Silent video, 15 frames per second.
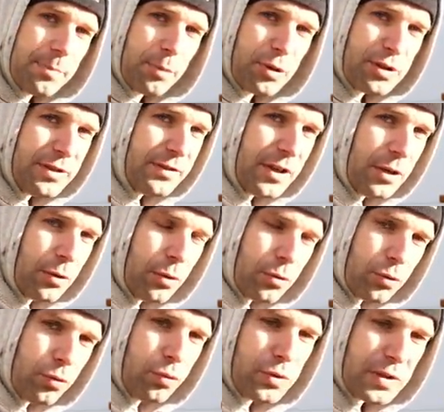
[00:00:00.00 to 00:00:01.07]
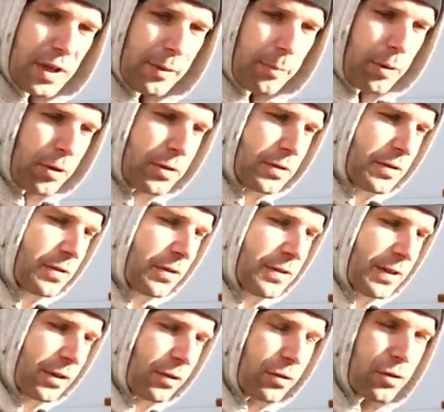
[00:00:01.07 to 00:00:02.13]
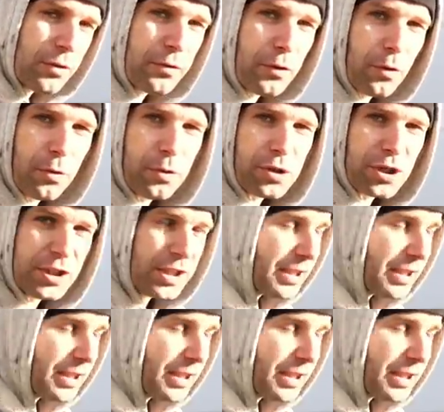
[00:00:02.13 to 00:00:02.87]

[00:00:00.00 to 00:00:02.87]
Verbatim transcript: des petits vélos tout simple, 159 euros chez